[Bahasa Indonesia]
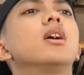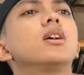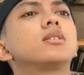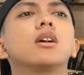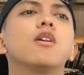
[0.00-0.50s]

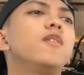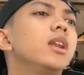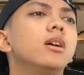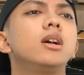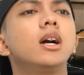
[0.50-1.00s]
Astaga,
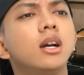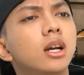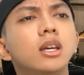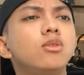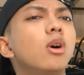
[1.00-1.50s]
Vina enggak,
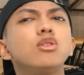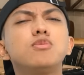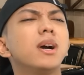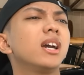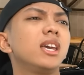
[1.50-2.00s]
enggak. Itu aku
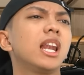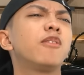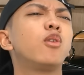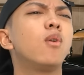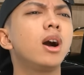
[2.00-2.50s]
cuma
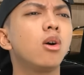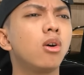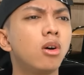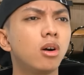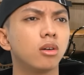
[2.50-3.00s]
hilaf doang
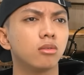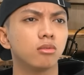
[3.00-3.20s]
kok